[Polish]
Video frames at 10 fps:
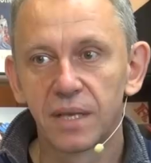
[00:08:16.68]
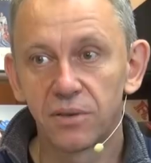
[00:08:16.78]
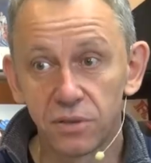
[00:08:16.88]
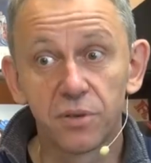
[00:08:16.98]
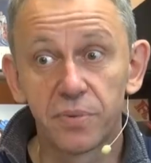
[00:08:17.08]

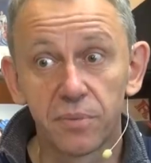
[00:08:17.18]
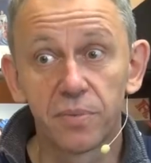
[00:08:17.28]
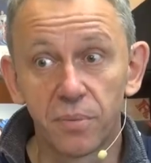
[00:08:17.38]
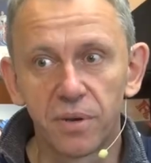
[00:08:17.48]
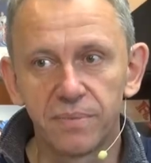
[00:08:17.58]
To jest dopiero
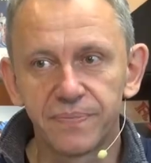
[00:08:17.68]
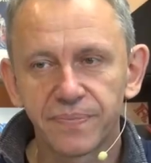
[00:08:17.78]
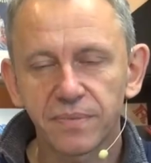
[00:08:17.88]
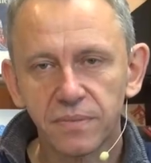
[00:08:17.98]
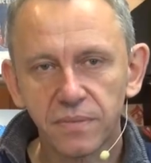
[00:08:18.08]
problem,
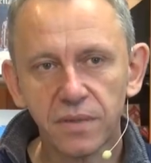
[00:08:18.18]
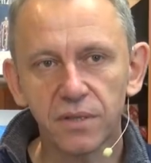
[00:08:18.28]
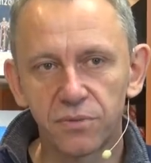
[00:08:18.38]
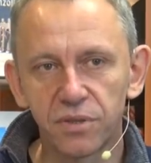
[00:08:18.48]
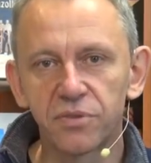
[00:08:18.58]

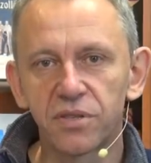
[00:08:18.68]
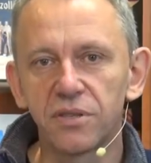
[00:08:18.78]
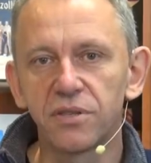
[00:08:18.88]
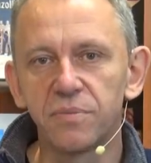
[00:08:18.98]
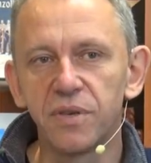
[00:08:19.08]
z którym
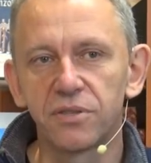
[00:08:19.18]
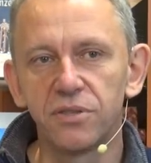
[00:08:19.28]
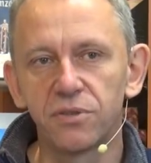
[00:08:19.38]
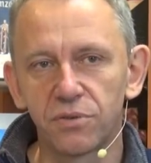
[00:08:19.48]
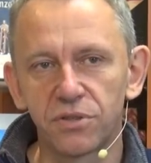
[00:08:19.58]
trzeba się
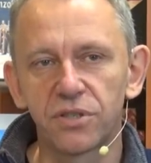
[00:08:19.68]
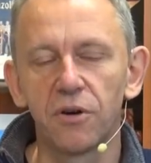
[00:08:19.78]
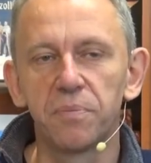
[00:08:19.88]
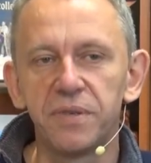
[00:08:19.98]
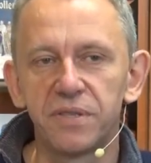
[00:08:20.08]
zmierzyć, który
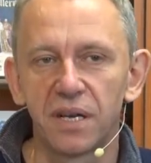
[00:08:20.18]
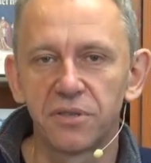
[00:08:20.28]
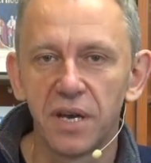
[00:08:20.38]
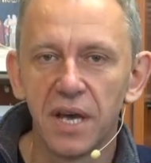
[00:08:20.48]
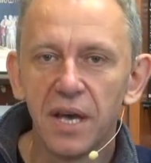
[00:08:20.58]
trzeba
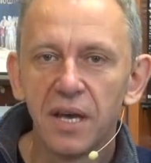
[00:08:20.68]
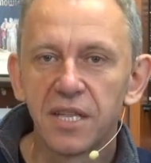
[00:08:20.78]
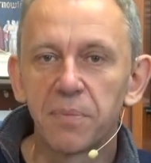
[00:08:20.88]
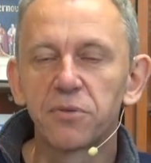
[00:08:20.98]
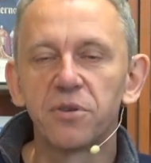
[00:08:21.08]
opisać.
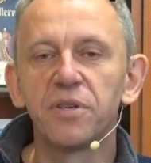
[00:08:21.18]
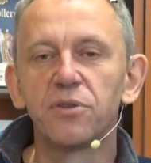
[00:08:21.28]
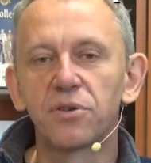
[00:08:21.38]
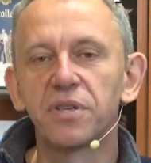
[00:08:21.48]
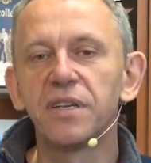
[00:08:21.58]
Na poziomie
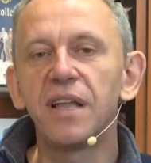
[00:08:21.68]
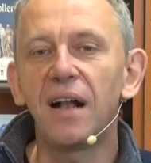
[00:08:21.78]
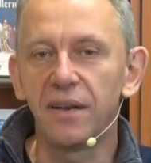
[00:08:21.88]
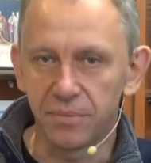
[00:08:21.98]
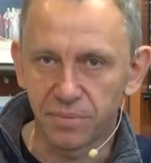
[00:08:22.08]

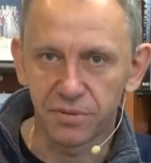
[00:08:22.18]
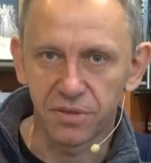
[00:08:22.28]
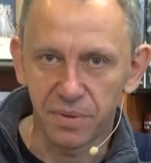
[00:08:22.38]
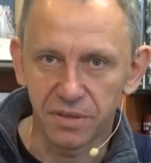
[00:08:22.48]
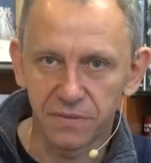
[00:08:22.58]
doktrynalnym,
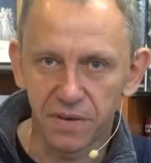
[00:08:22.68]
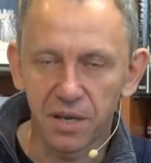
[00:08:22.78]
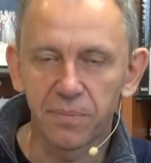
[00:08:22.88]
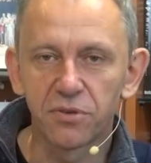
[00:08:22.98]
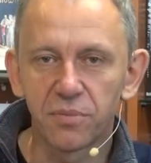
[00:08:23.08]
proszę Państwa,
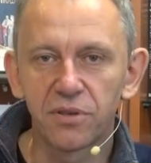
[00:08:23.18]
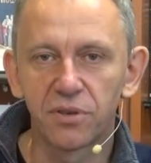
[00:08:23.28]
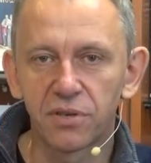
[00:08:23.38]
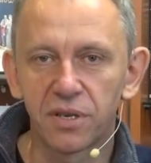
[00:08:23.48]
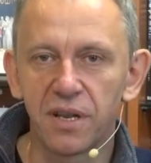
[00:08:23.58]
na poziomie
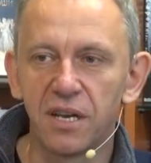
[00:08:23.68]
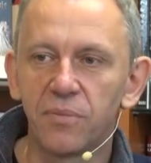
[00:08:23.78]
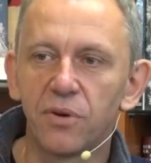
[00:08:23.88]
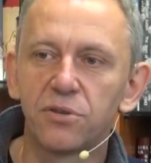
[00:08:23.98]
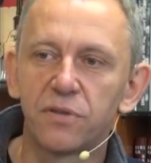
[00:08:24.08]

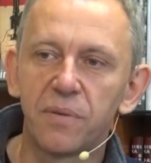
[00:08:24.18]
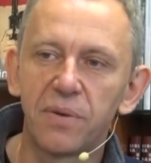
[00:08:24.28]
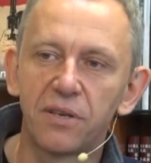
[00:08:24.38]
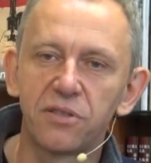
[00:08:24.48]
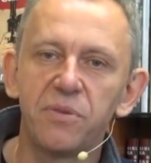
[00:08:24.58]
doktrynalnym. Ojcowie
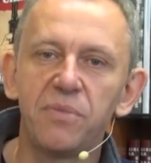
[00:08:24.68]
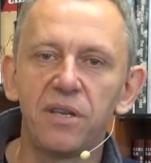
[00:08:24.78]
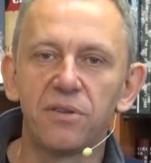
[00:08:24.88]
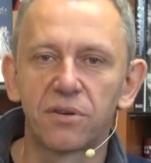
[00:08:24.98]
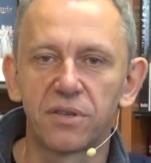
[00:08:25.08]
pielgrzymi
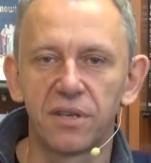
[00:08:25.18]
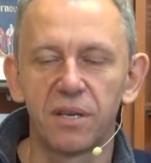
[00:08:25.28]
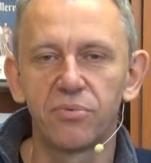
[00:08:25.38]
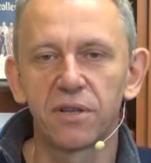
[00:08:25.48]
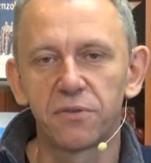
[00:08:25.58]
mieli
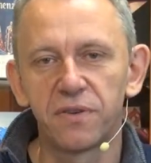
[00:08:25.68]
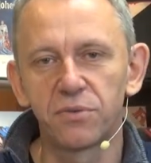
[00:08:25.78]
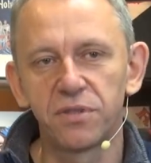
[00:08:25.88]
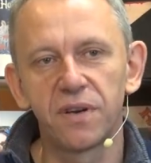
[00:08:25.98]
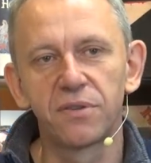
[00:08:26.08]
doktrynę, była to
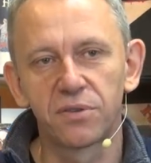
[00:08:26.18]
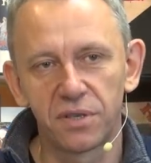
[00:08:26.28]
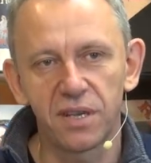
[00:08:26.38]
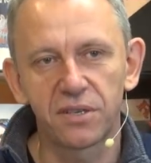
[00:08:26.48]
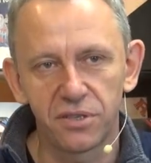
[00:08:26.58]
fałszywa
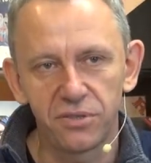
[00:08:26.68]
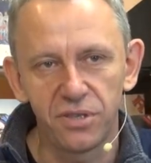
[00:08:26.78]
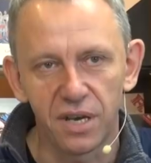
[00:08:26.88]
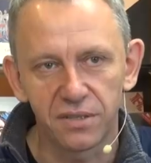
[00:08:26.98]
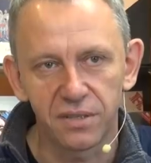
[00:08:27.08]
doktryna
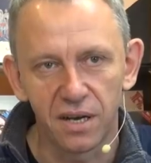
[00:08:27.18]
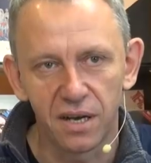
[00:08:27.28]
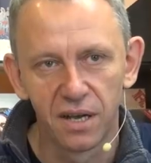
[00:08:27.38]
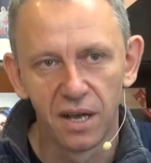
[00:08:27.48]
chrześcijańska,